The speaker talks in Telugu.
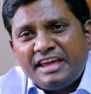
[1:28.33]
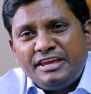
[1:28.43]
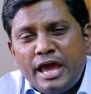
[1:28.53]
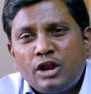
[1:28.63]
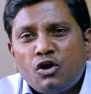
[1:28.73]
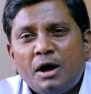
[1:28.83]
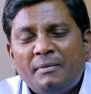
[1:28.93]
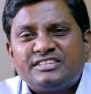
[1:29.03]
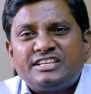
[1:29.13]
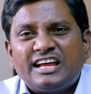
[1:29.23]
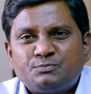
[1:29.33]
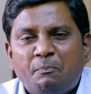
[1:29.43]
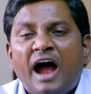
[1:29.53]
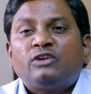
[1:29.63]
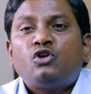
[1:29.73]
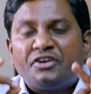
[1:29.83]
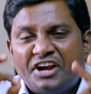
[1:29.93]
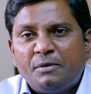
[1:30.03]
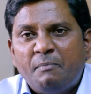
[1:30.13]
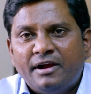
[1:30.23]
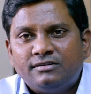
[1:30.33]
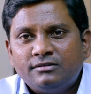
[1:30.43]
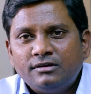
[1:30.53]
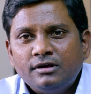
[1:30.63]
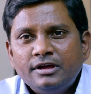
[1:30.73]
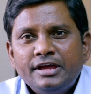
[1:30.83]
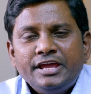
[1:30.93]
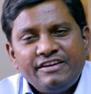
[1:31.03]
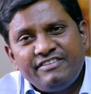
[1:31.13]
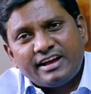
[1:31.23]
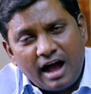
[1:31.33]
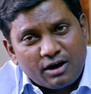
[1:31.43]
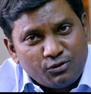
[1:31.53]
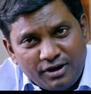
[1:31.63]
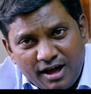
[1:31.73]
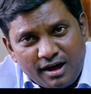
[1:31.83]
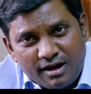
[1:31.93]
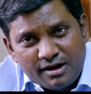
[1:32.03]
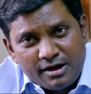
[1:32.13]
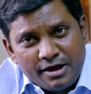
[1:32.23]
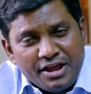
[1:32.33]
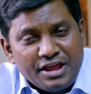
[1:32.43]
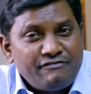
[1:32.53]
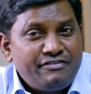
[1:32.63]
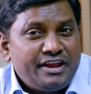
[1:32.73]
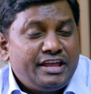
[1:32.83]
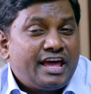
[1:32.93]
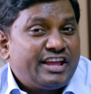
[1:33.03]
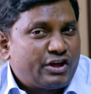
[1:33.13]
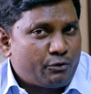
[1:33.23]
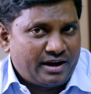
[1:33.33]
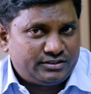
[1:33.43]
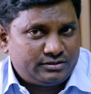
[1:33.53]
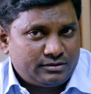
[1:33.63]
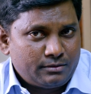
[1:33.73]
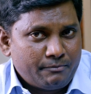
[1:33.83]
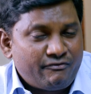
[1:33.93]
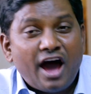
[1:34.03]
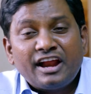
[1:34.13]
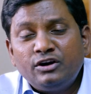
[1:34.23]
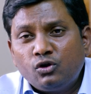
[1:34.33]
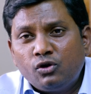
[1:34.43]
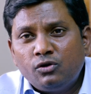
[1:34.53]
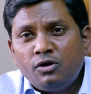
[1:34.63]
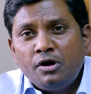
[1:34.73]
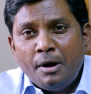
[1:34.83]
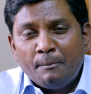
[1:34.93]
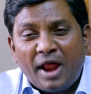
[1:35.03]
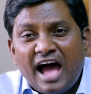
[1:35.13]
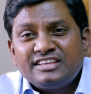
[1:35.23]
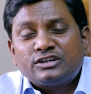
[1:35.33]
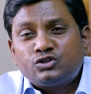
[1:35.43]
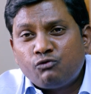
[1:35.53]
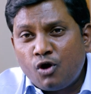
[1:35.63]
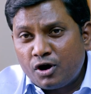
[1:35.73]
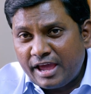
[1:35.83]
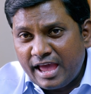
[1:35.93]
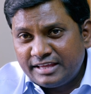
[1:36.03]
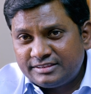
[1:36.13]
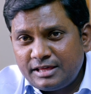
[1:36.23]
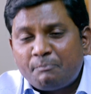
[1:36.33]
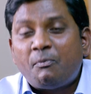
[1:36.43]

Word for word: ఇలా ఏ రోగం వచ్చినా స్పాట్లో ట్రీట్మెంట్ ఇవి కాకుండా ఎవ్రీ ఇయర్ ఇంక్రిమెంట్లు ఫారిన్ టూర్లు ప్రాజెక్ట్ ఓకే అయితే